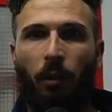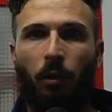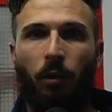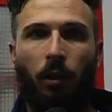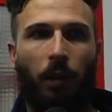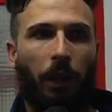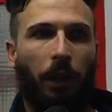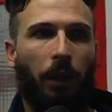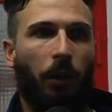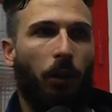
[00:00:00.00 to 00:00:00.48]

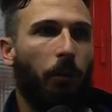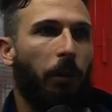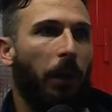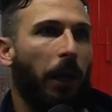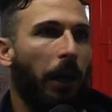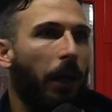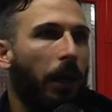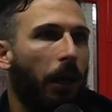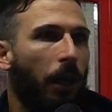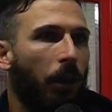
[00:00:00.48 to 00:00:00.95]
contento
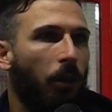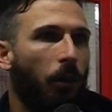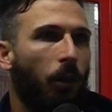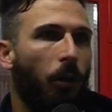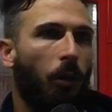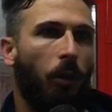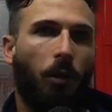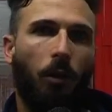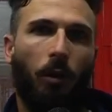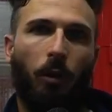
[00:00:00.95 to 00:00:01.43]
perché è
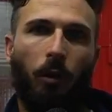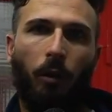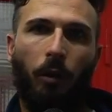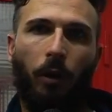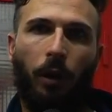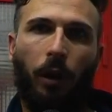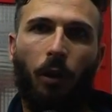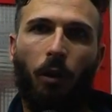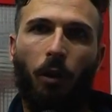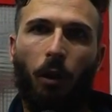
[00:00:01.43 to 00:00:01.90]
andato
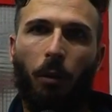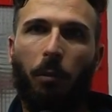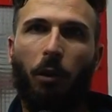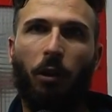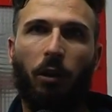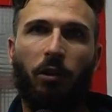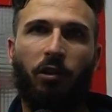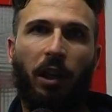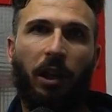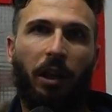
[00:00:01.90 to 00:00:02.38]
in gol
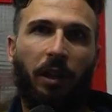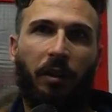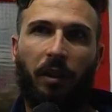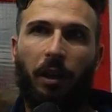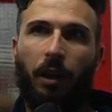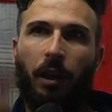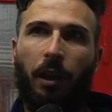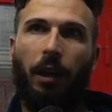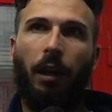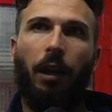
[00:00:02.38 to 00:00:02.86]

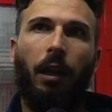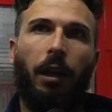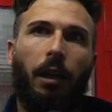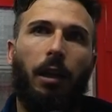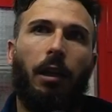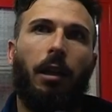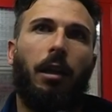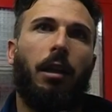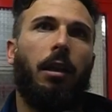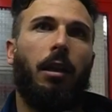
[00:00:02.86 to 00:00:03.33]
Borgese
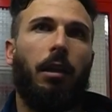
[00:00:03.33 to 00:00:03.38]
che